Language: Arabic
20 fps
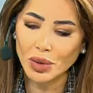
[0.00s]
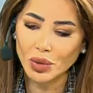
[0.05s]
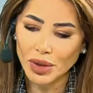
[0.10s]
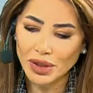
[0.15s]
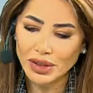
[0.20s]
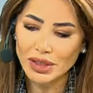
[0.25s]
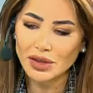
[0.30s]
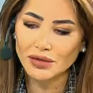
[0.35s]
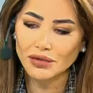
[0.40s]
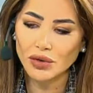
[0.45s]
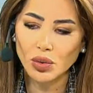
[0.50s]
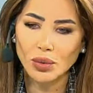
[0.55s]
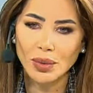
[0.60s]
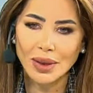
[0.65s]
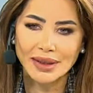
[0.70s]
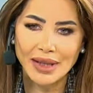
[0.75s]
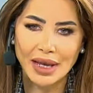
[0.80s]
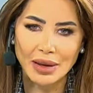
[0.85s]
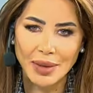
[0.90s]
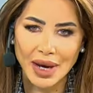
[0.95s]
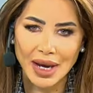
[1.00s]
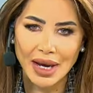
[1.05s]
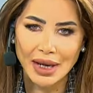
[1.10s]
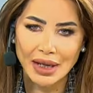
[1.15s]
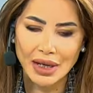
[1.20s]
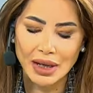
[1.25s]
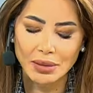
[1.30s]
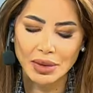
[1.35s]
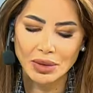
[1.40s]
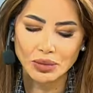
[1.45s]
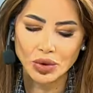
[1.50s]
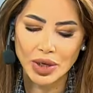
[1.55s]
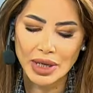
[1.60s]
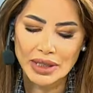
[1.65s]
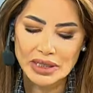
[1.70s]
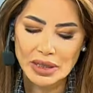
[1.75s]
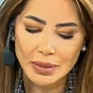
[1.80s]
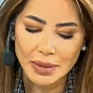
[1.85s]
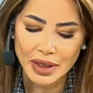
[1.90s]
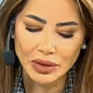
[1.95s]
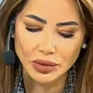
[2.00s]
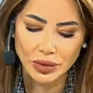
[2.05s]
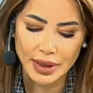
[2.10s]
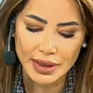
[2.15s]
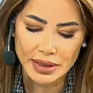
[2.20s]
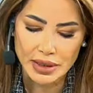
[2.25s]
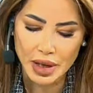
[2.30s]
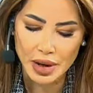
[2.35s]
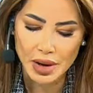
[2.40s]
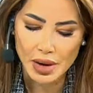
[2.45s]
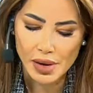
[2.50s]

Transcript: ولطيفة وبلتقي معها أنا بالمناسبات وكذا